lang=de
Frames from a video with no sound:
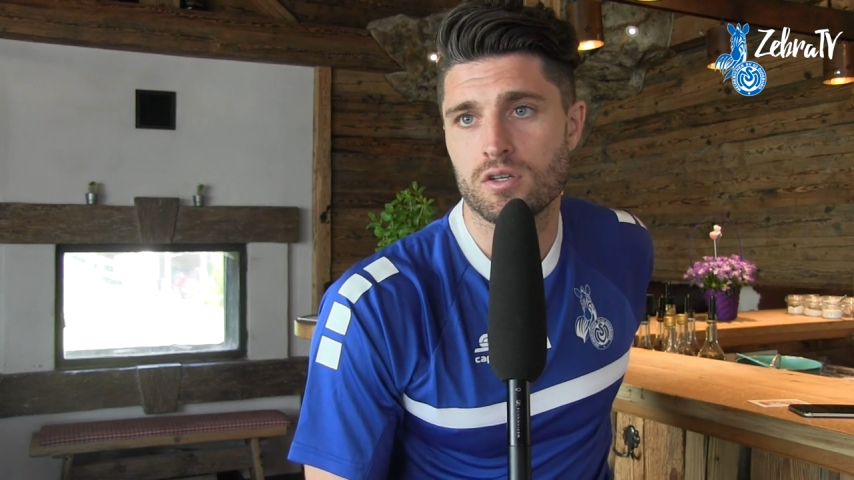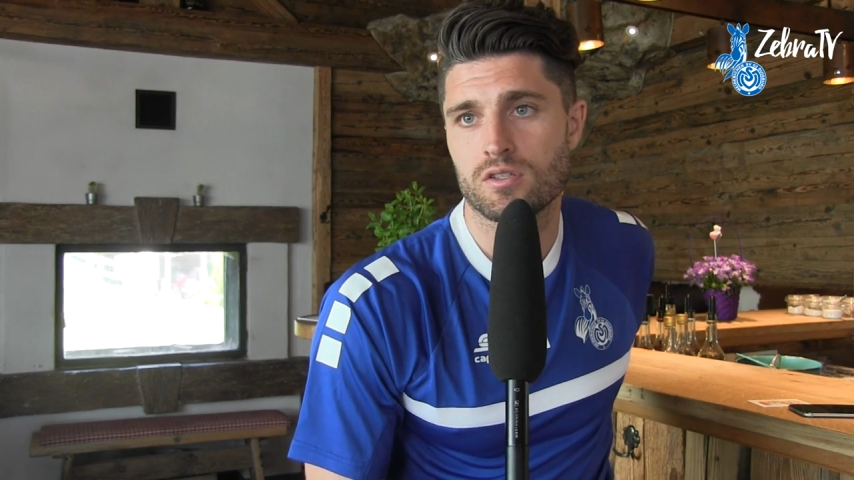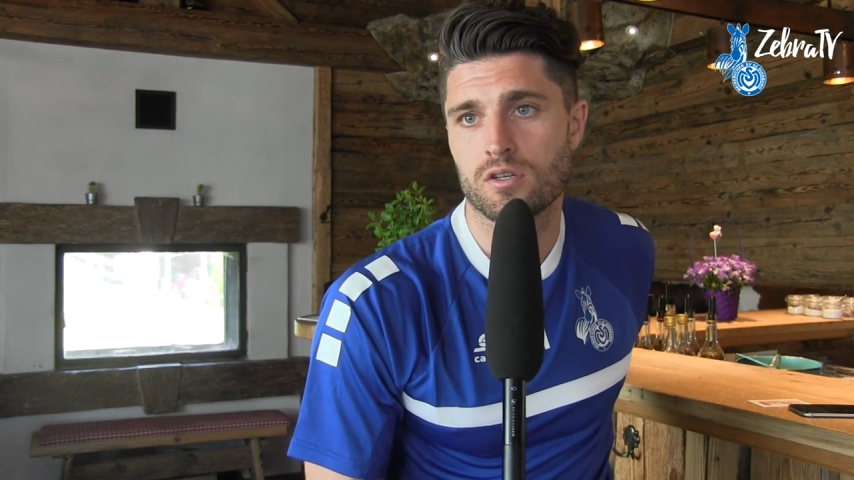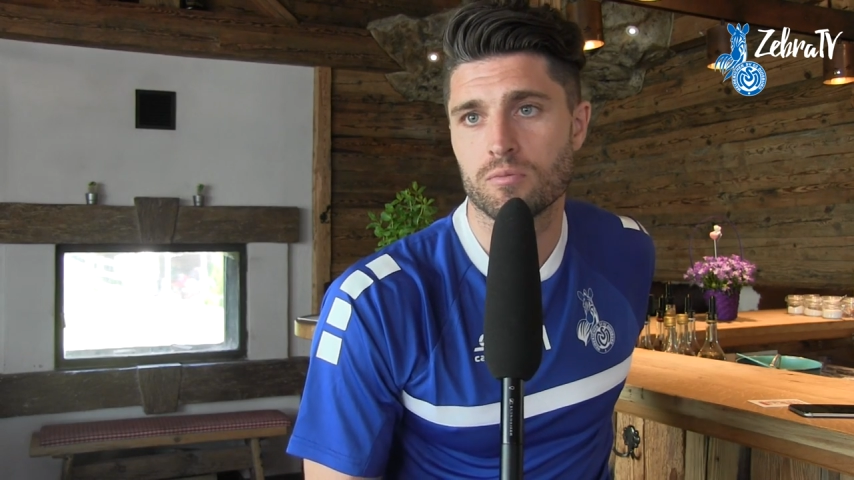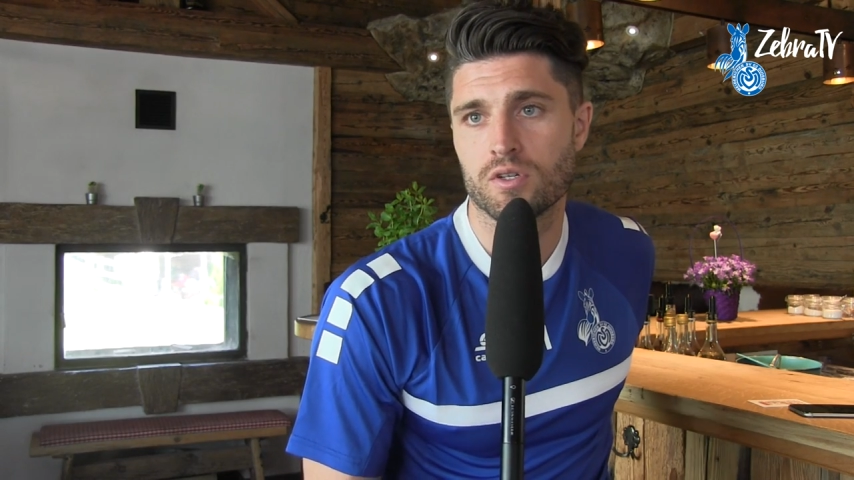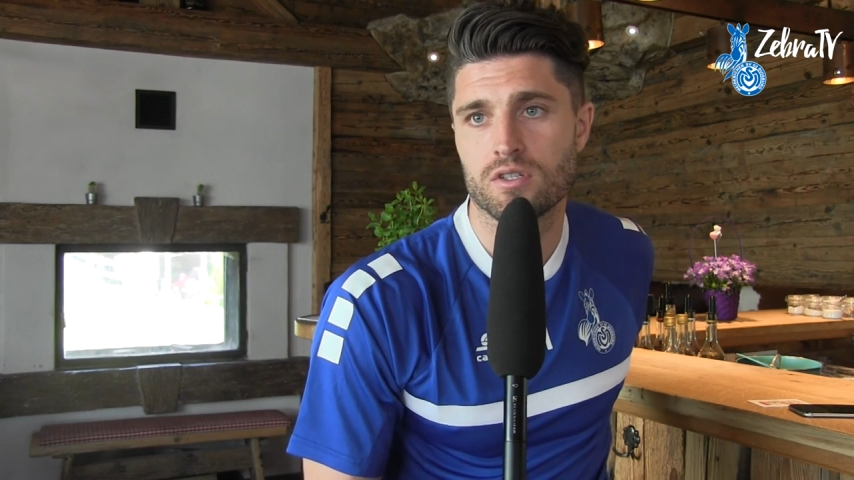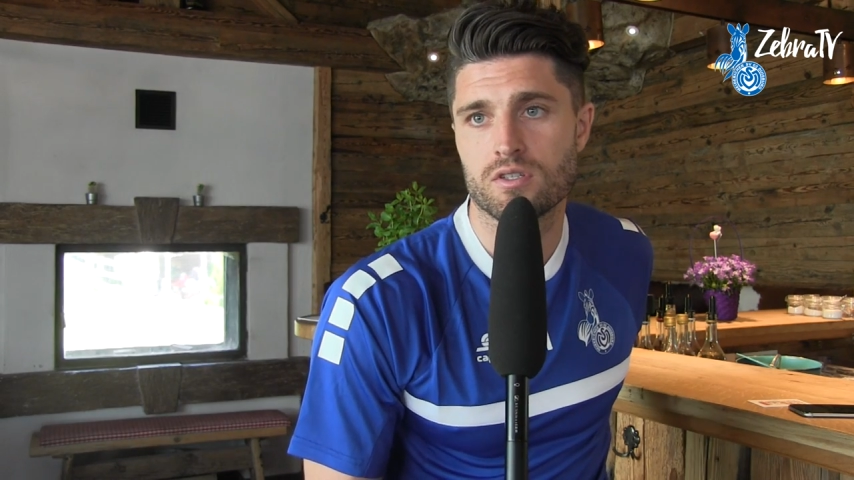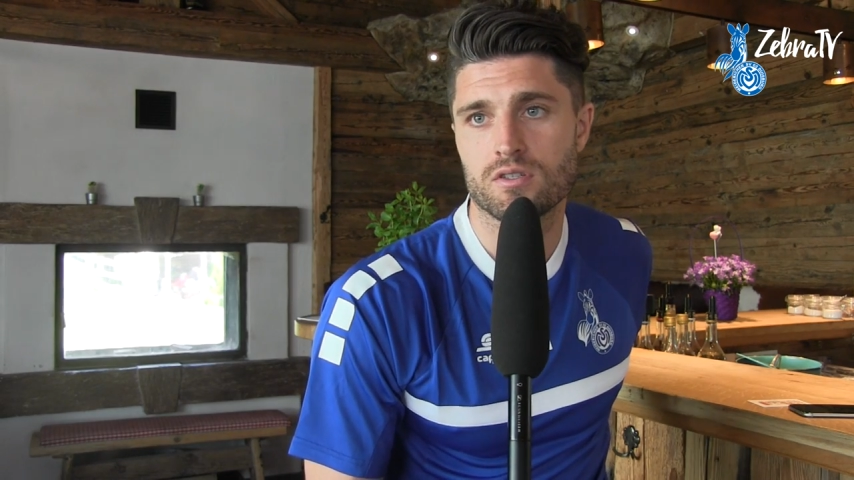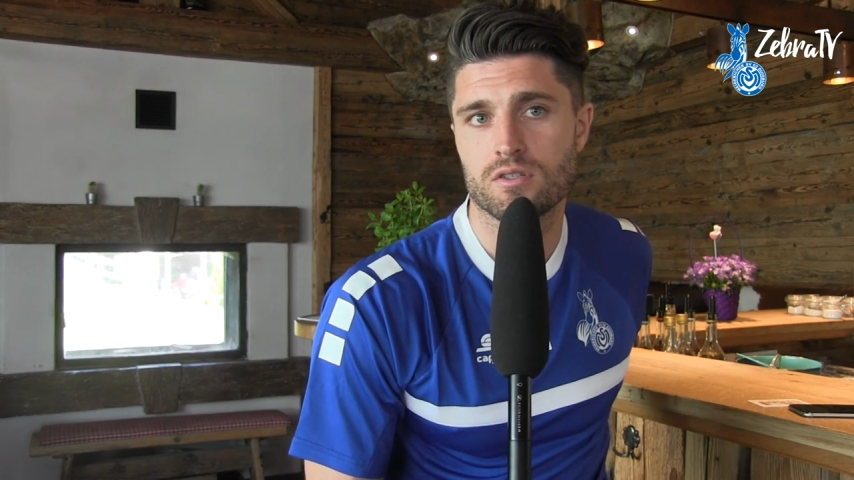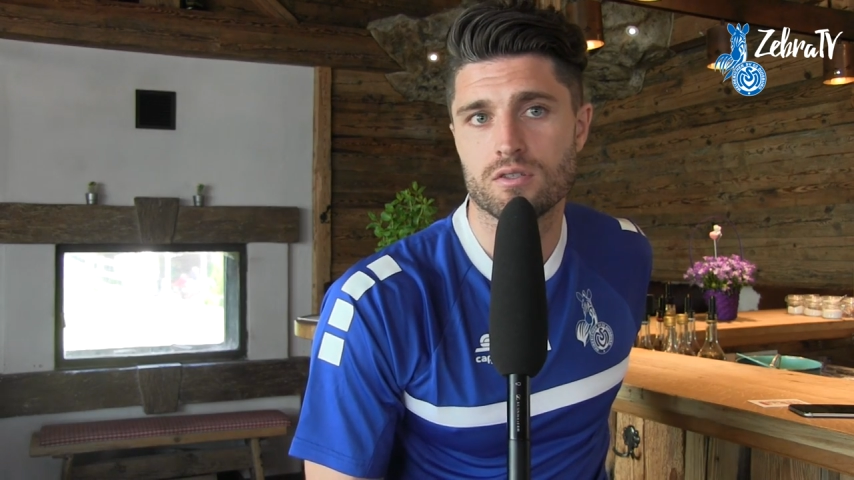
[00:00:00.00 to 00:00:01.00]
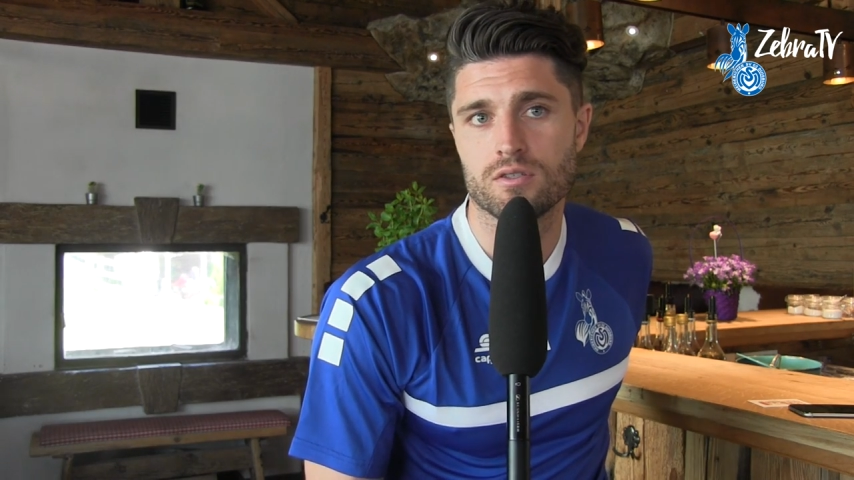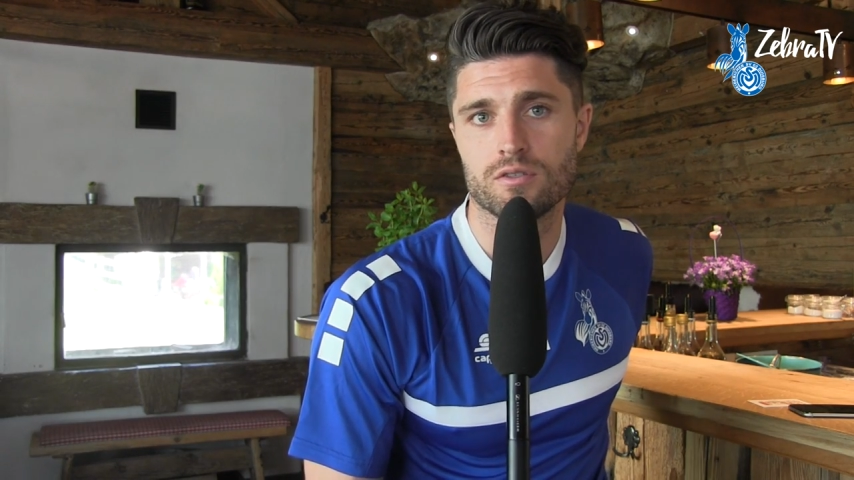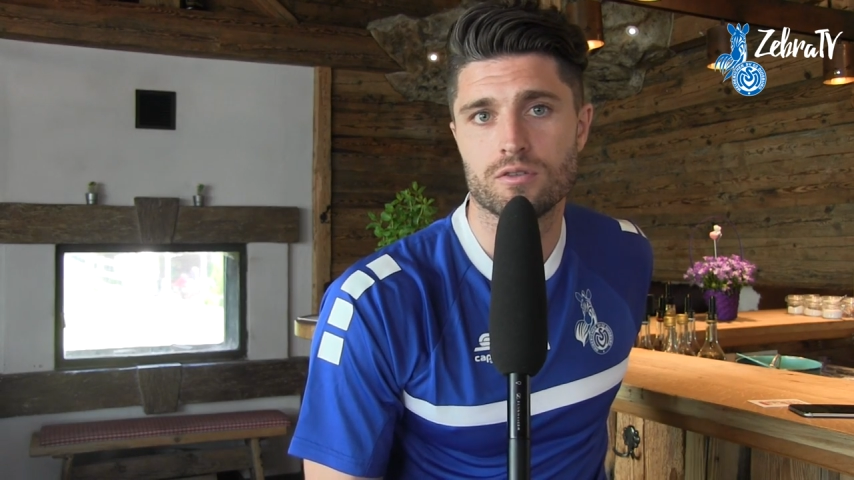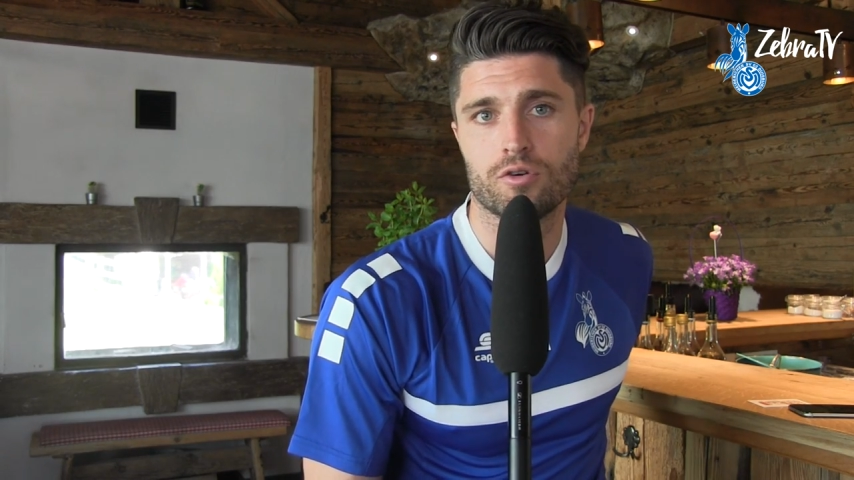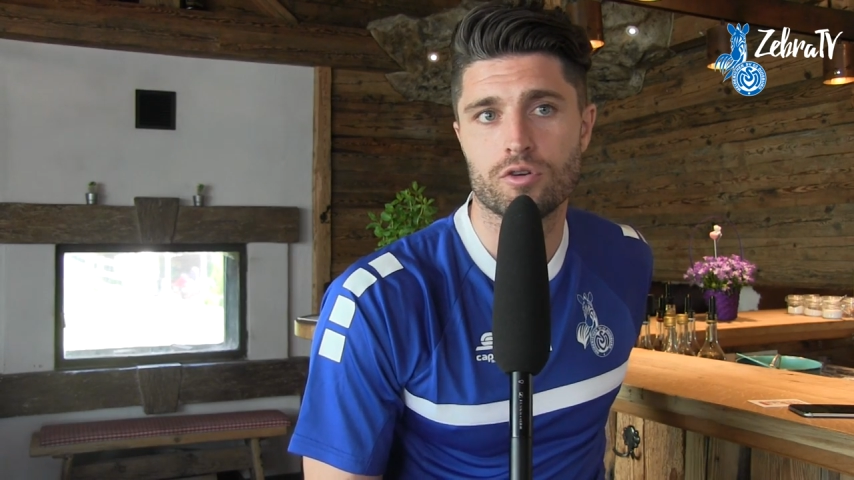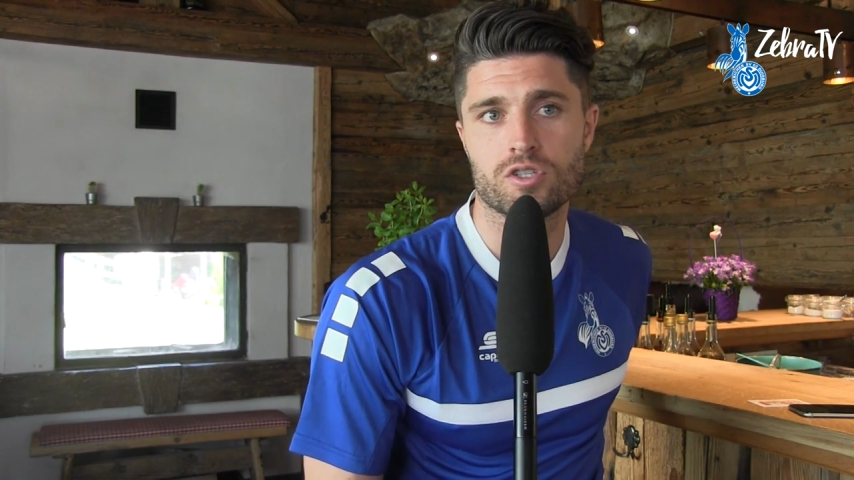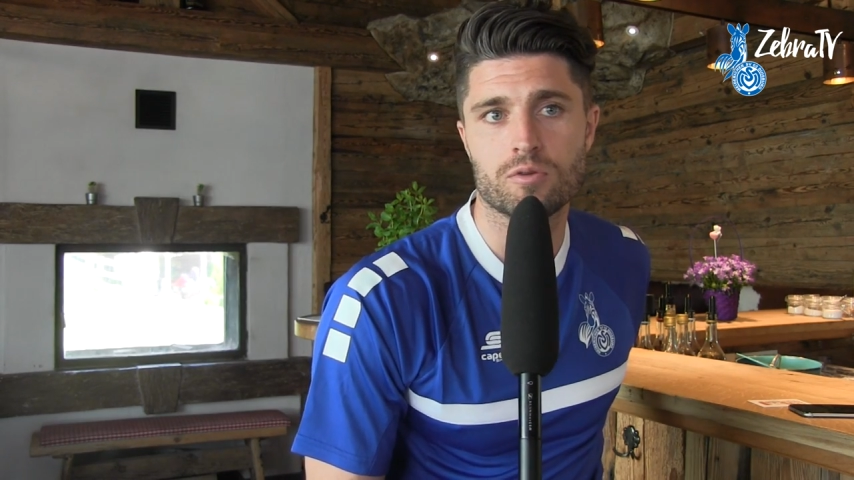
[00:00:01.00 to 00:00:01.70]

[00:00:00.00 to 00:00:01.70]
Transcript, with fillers: Ich sag mal, das äh, hört